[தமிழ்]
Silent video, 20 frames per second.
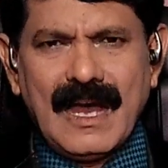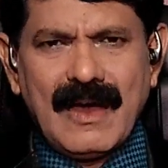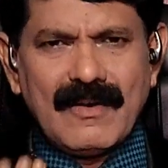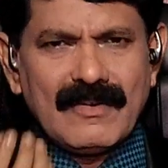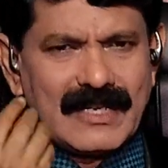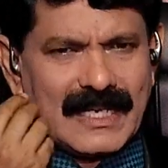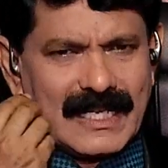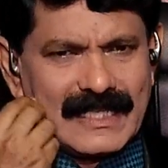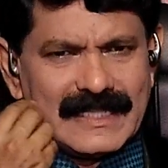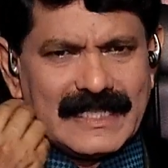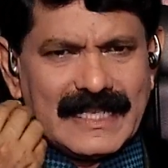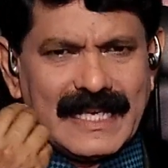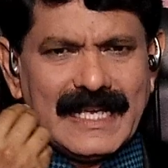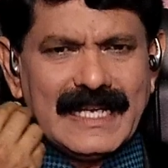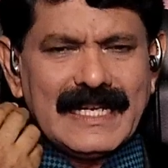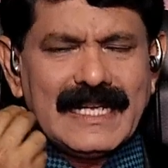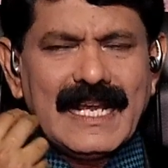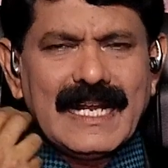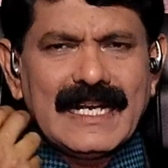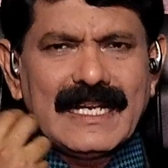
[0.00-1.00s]
அவருக்கு அந்த
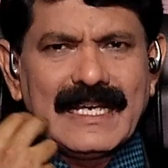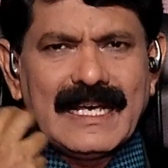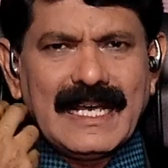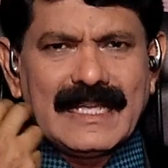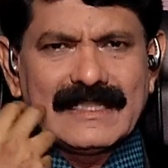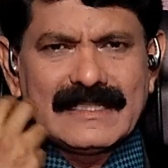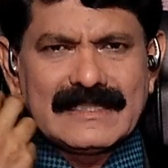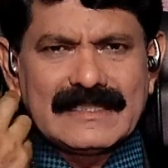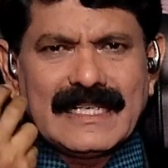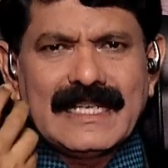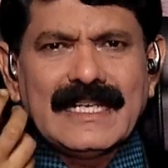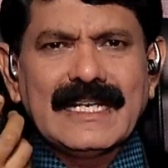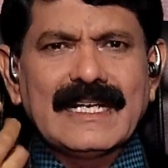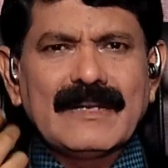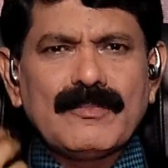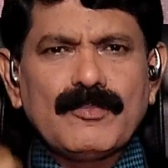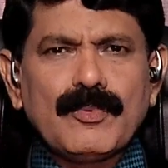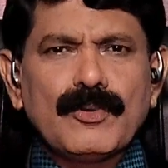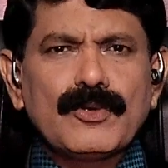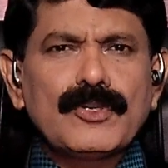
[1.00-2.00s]
ஏரியாவில் அந்த
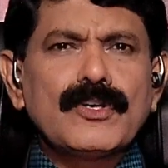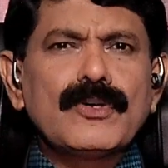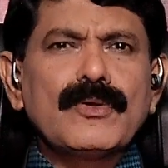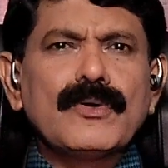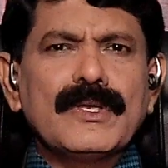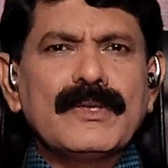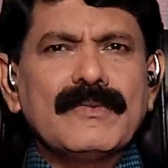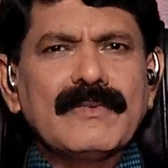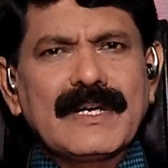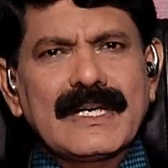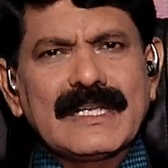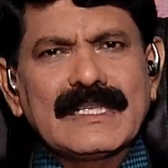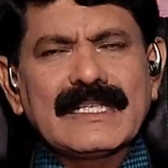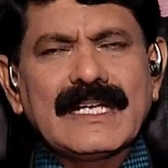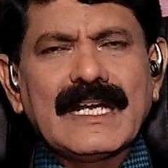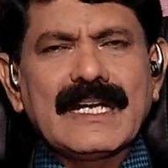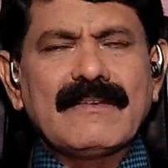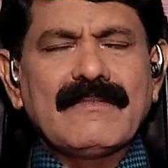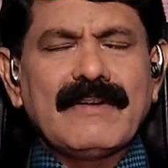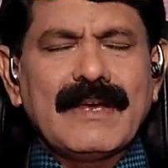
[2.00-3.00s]
சைடில் புற்றுநோய்
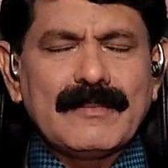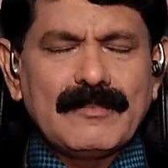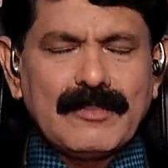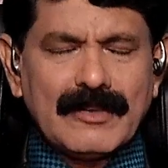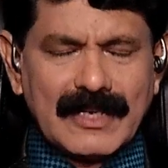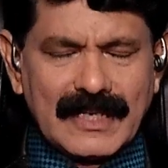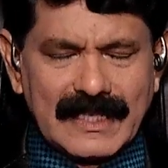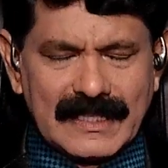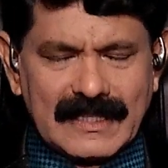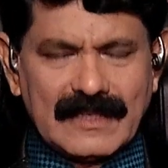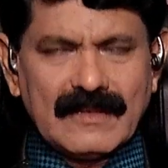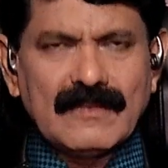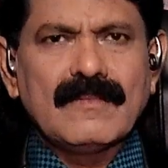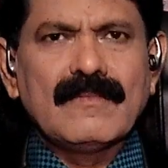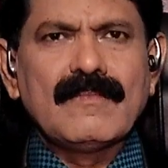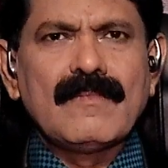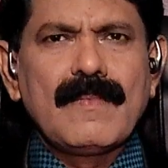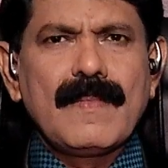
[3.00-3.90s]
வர்றதுக்கான வாய்ப்புகள் அதிகம்